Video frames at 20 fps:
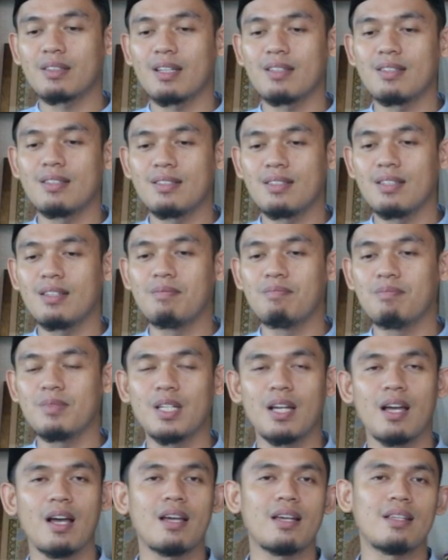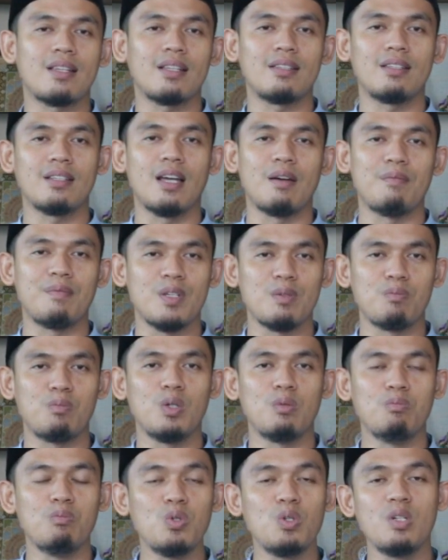tajisim jika kita tidak
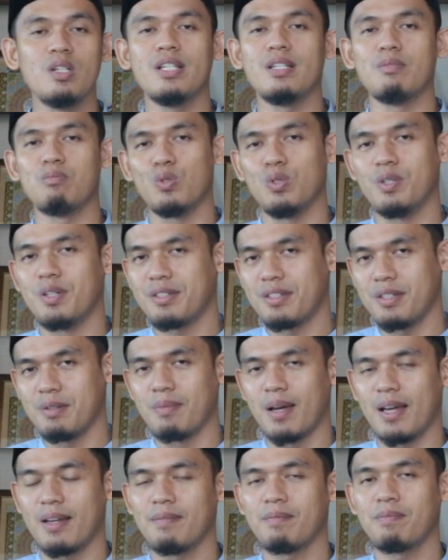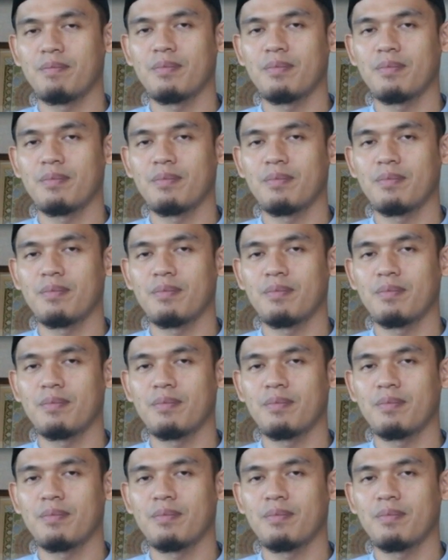menyebut murni mujassimah,